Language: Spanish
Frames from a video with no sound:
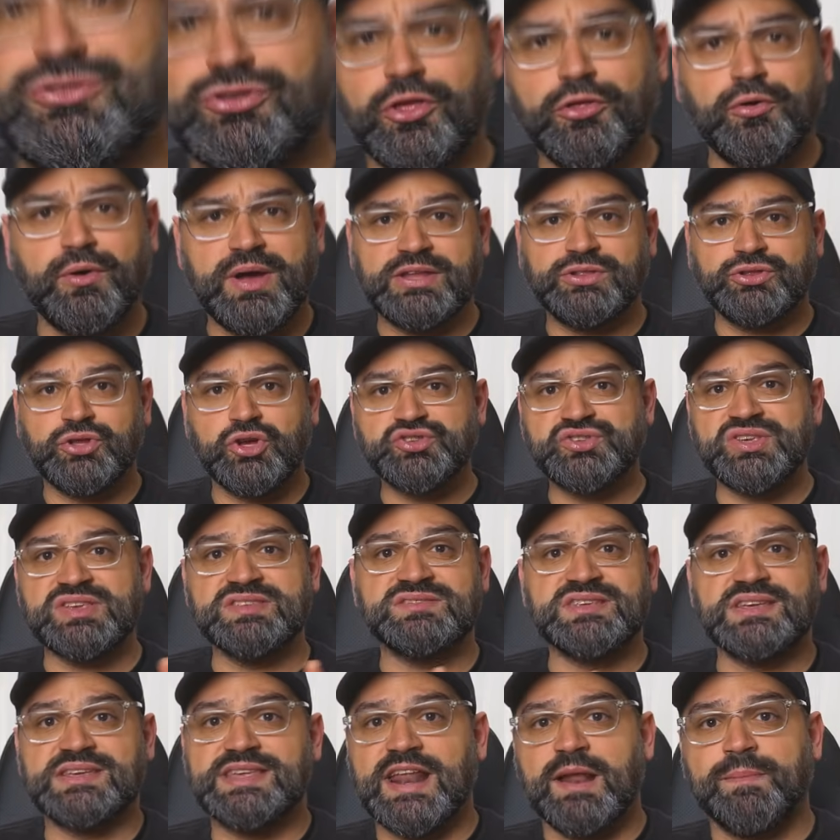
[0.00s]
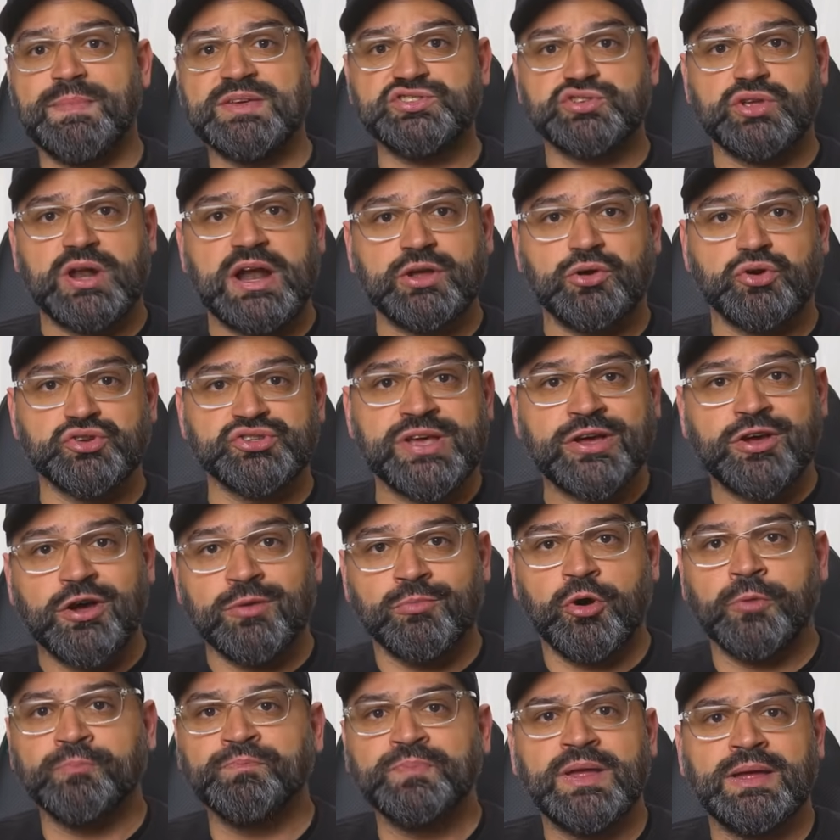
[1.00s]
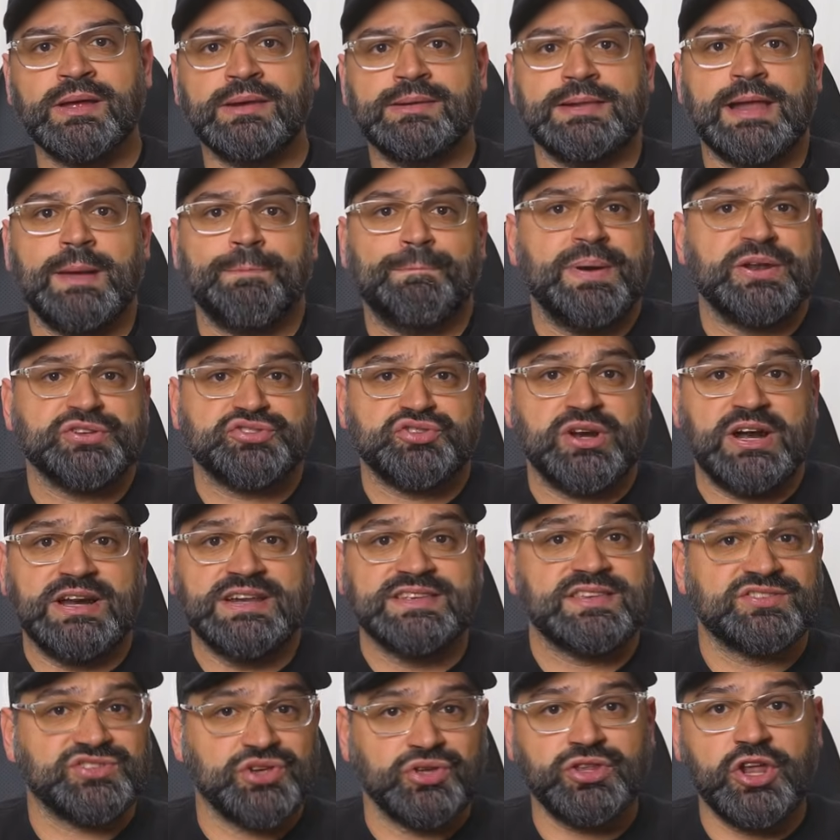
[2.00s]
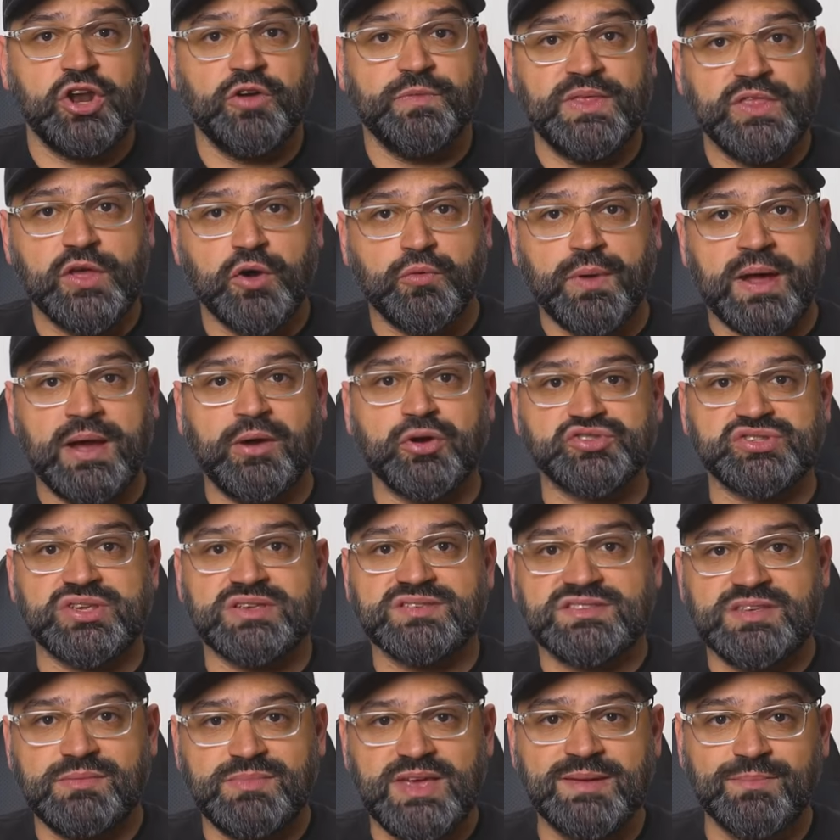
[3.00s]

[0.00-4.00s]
todo esto sin siquiera mencionar cosas como la personalización de los videojuegos en sí